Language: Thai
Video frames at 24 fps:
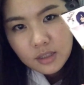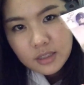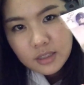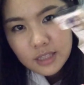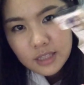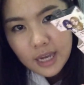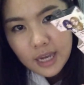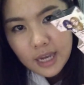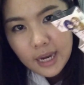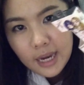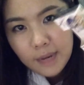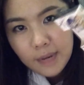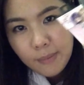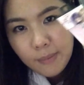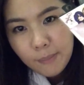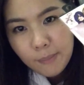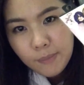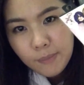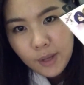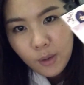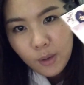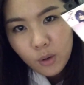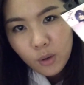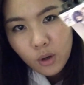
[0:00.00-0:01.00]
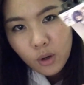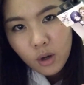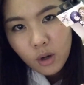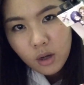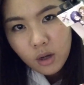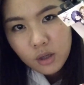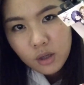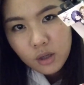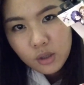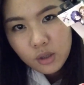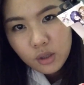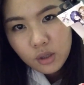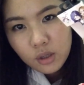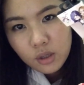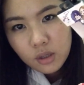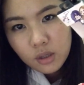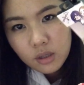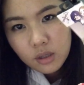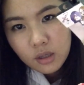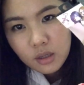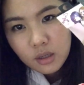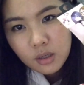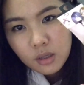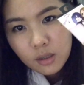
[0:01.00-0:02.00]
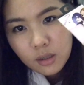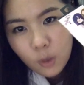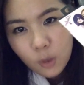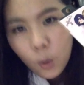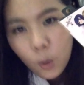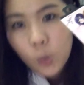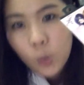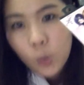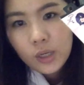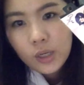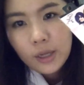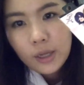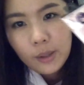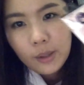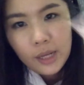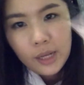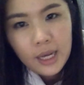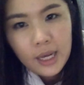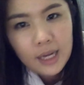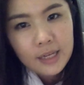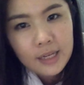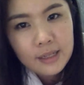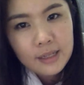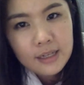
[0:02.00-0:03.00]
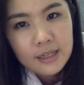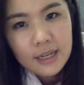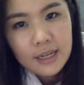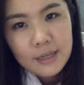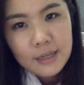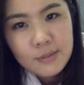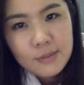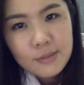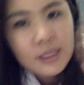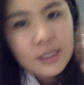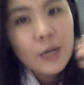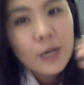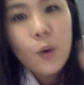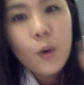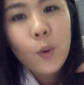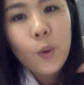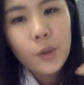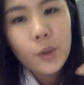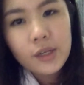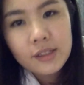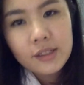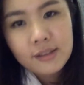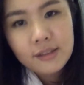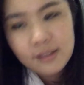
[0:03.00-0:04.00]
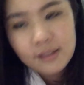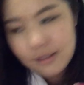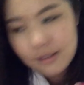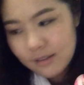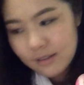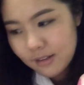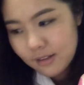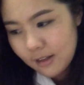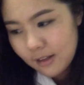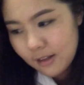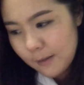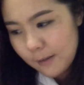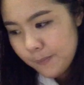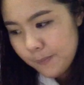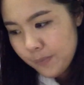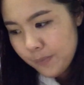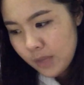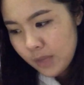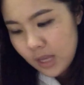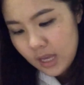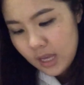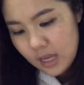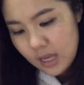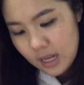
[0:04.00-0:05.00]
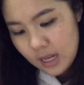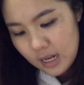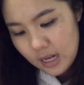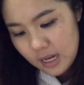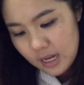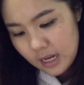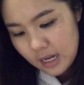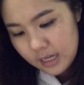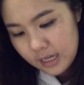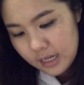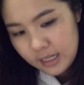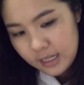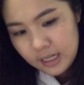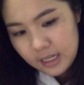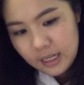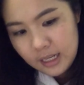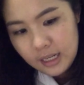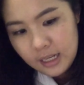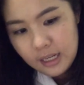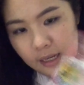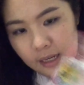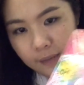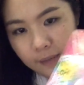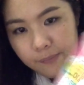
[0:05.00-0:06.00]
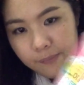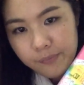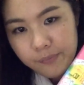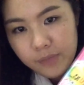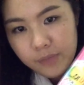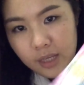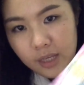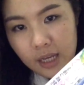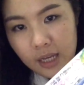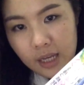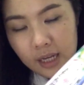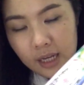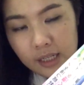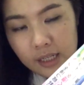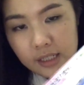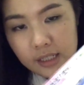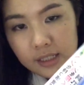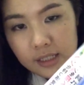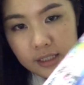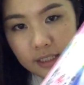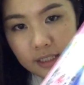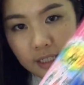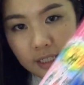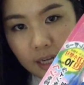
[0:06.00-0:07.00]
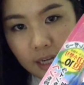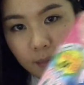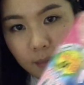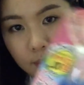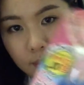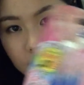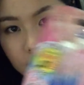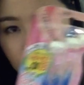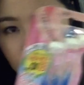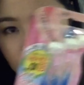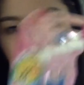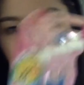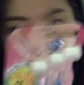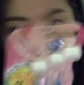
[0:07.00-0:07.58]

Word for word: ใช้แป๊บเดียวก็หดแล้วนะคะเนื้อลิปสติกหดเลยและอันนี้อีกอันหนึ่งคือที่ได้มาจาก